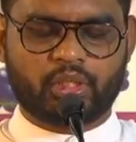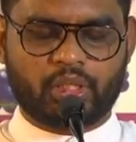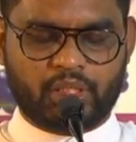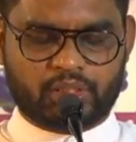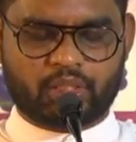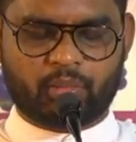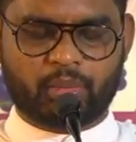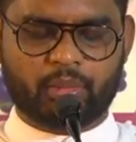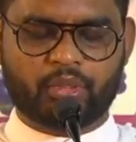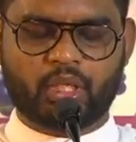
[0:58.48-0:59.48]
ఈ
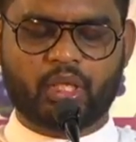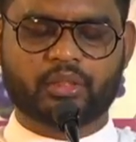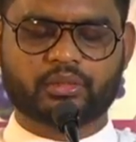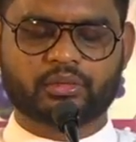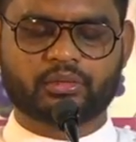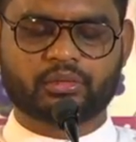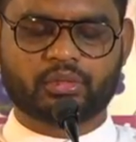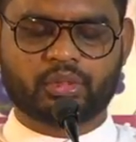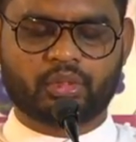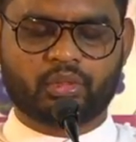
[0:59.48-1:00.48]
సమయమున
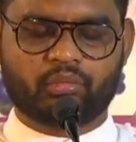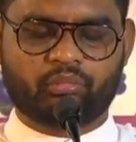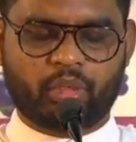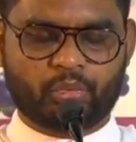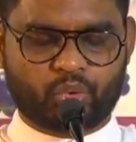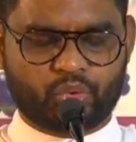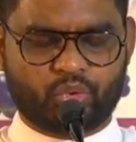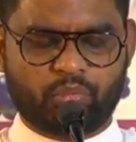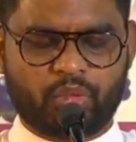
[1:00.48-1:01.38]
మేము కుటుంబ